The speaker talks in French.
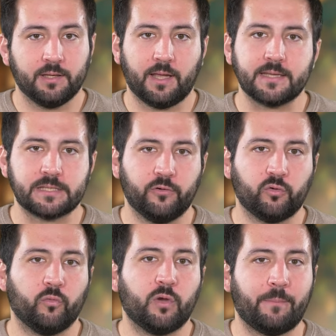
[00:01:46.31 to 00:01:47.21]
grâce à
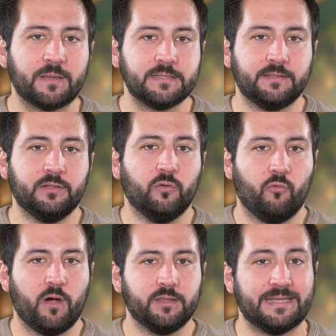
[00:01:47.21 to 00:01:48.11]
votre capacité de
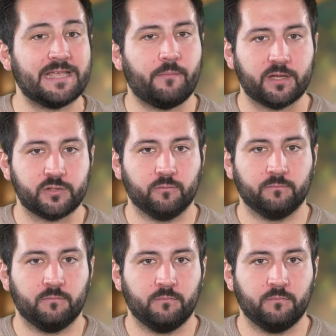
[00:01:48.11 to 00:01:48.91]
moine des arts martiaux.